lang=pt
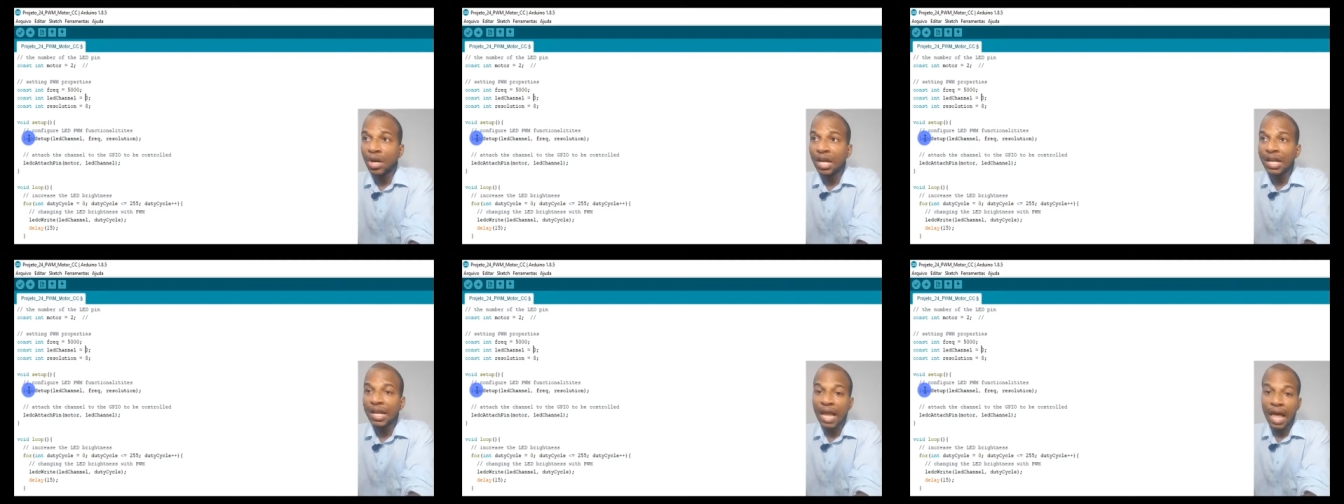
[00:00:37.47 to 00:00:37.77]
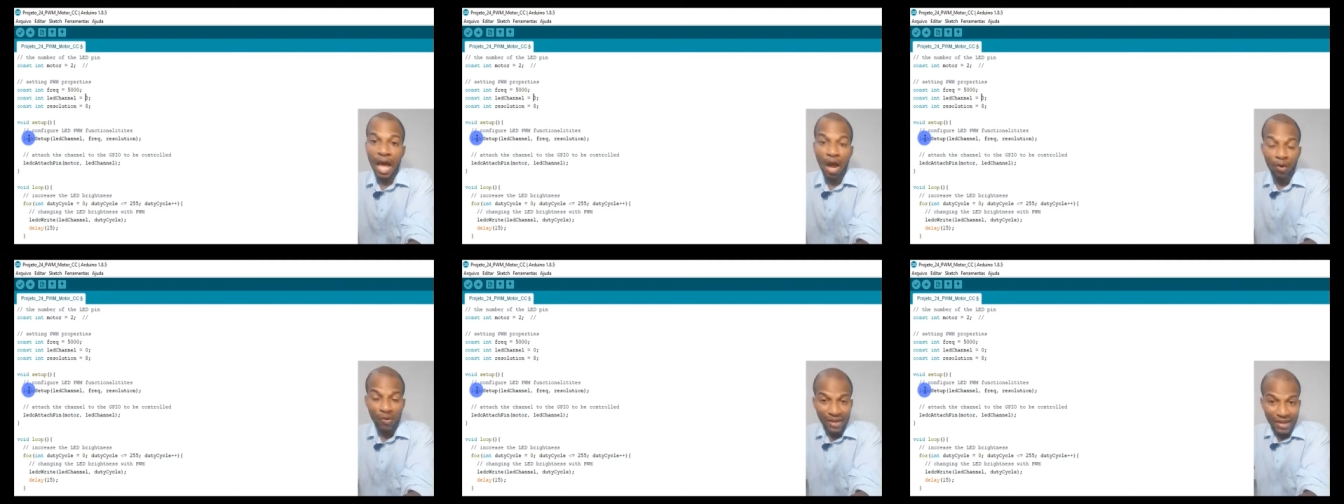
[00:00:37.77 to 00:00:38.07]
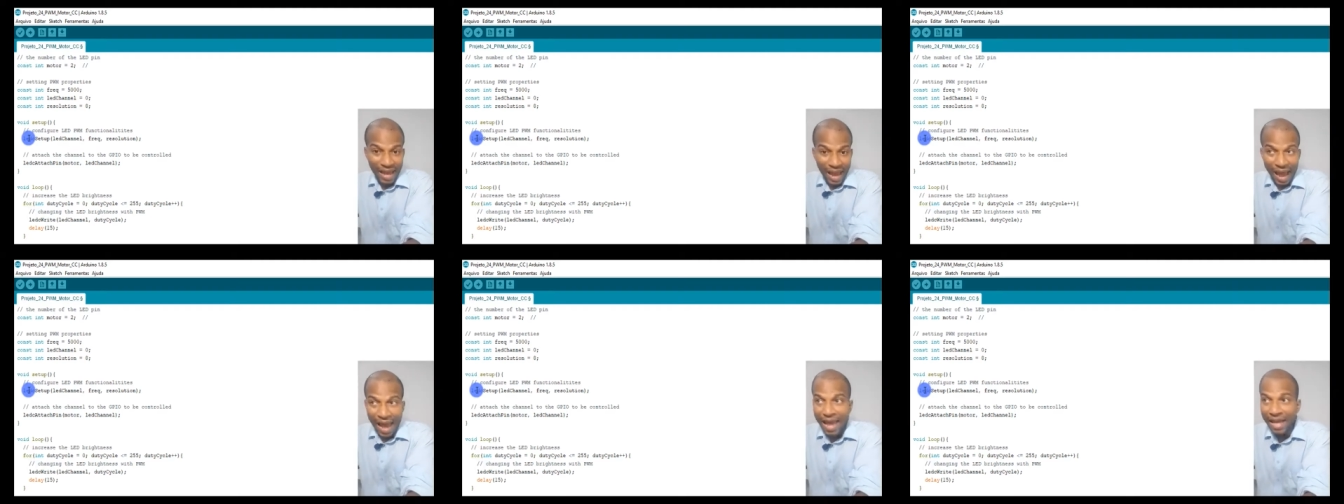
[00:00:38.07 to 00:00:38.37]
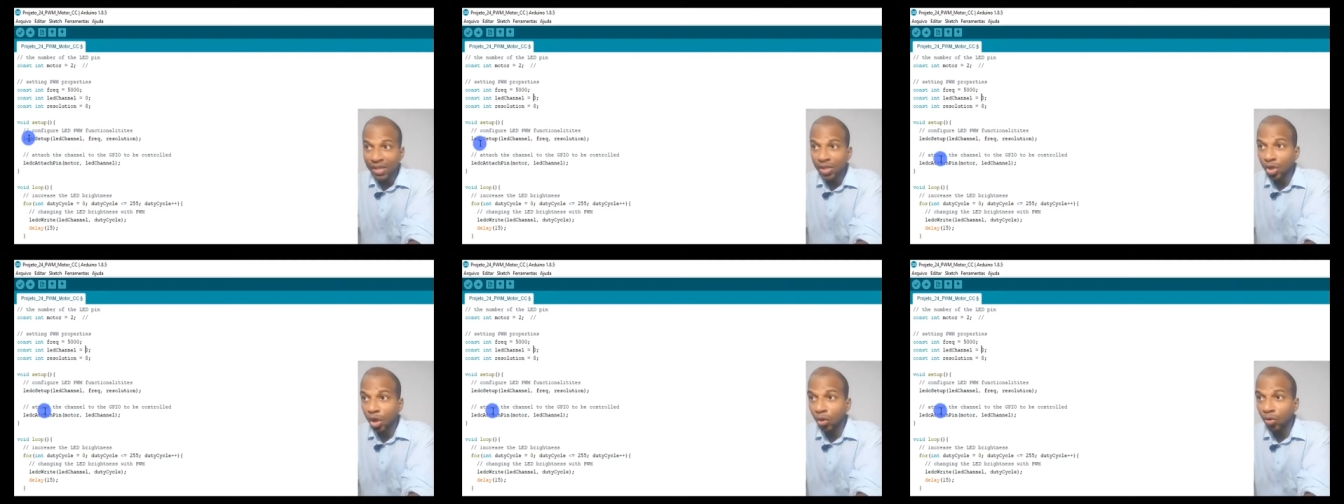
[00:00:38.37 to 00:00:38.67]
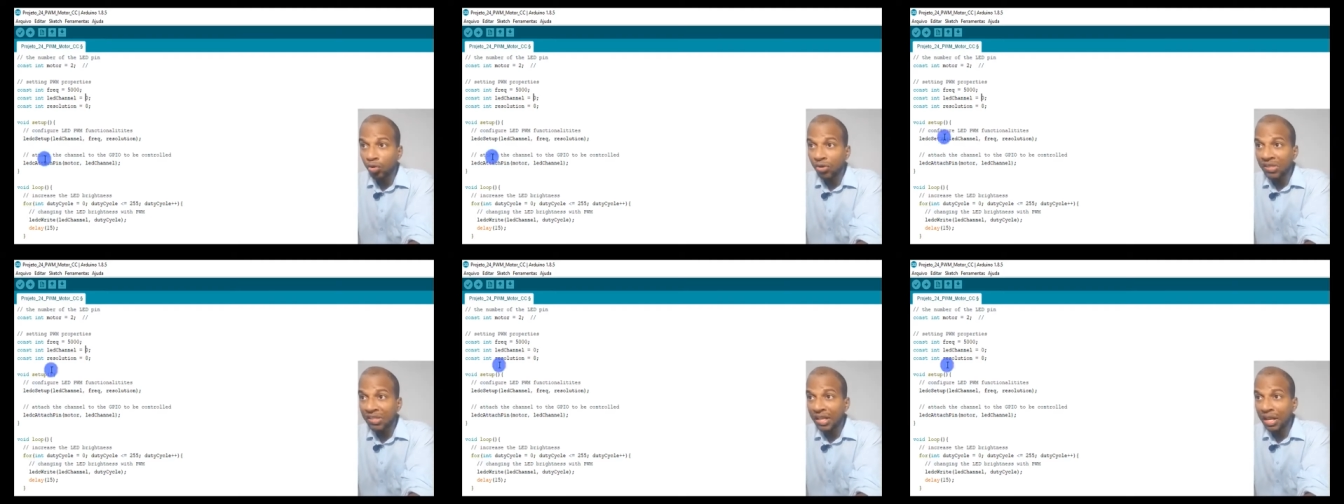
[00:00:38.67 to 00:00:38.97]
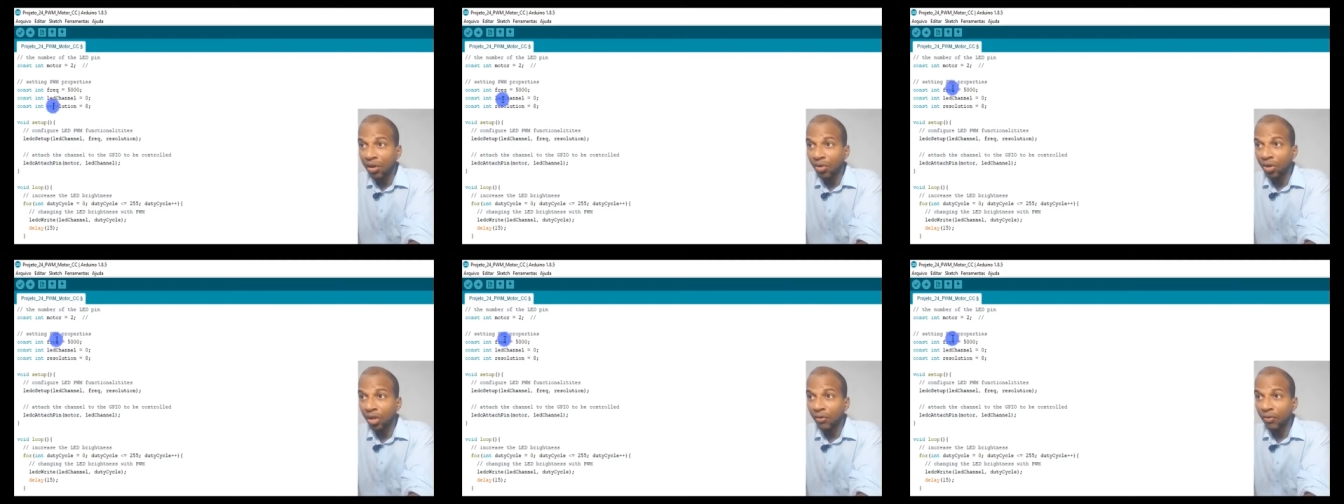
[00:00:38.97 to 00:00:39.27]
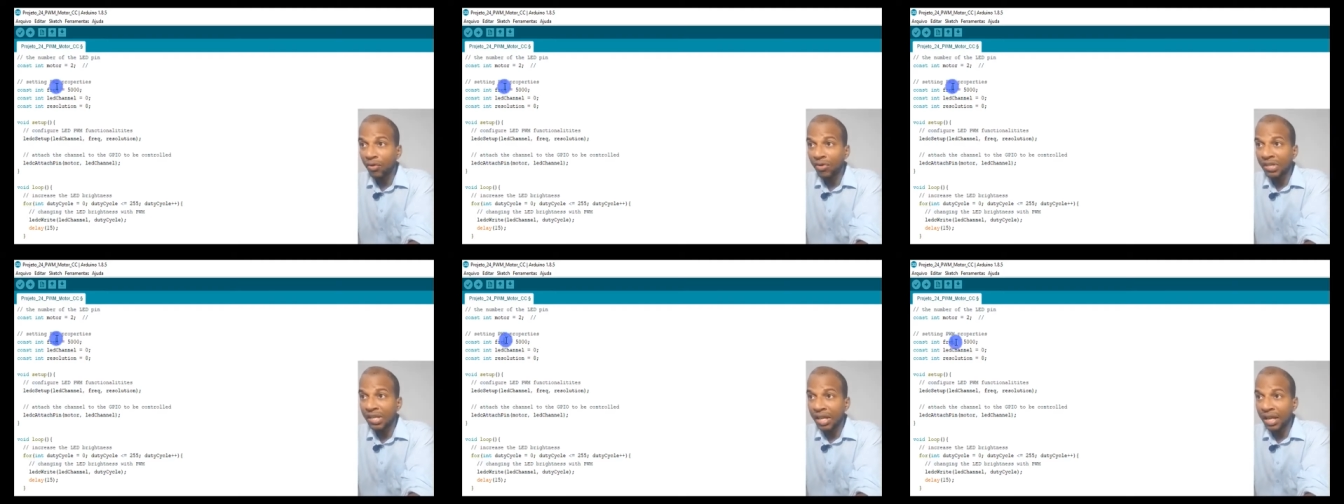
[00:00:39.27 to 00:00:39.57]
o canal e a resolução
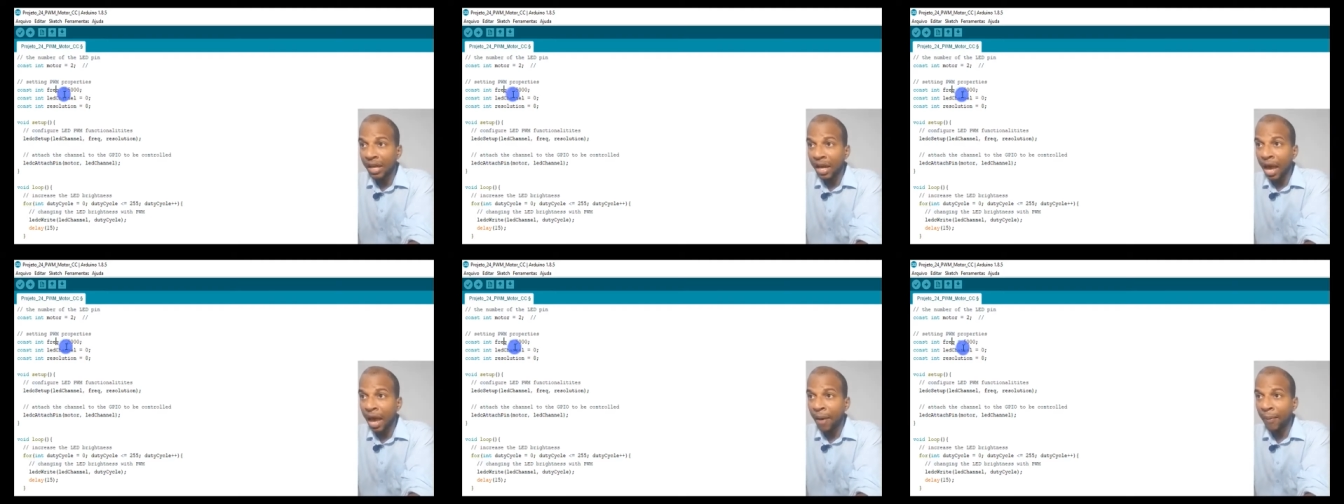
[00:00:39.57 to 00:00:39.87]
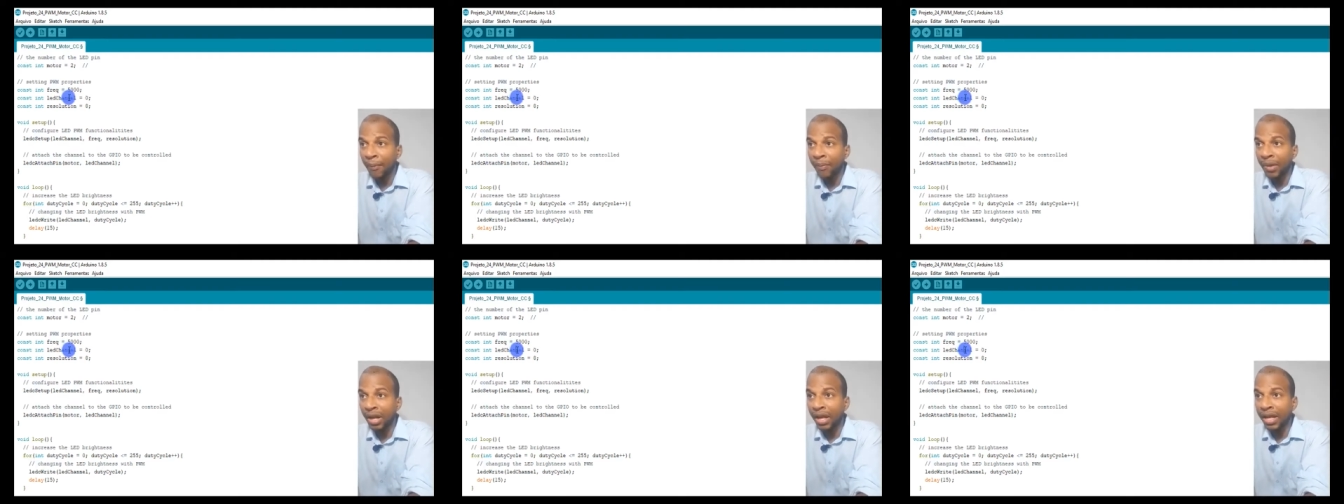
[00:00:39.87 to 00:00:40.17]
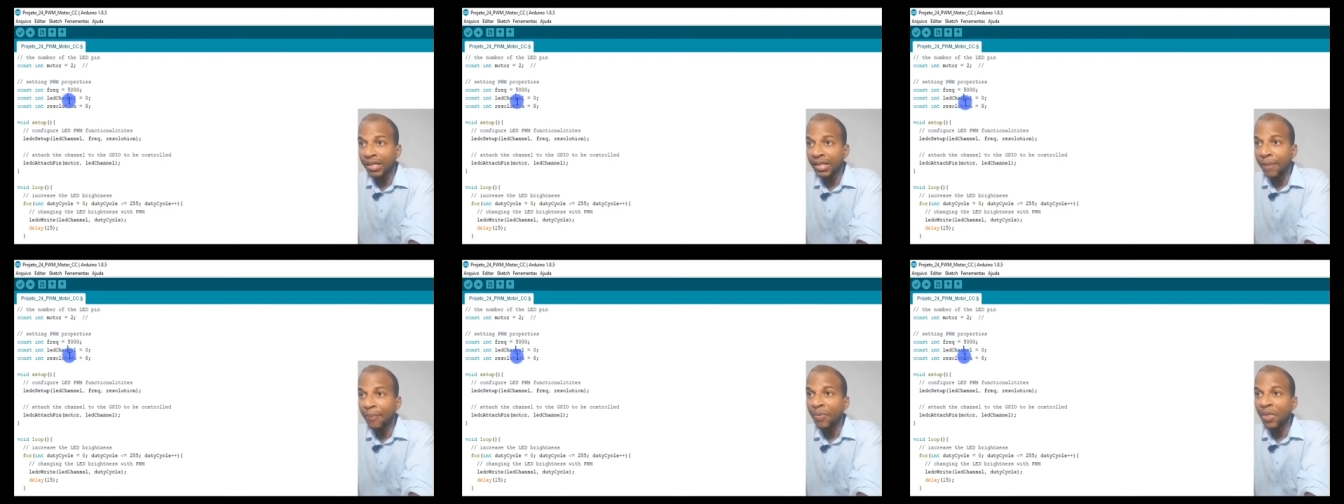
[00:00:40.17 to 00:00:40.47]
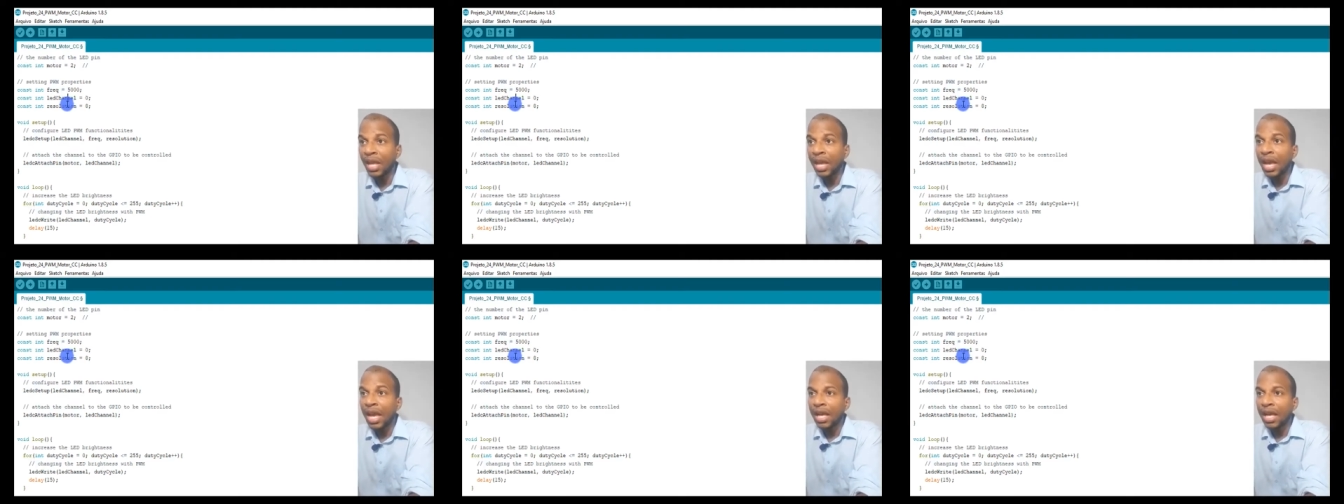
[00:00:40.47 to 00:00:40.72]
que você quer, beleza?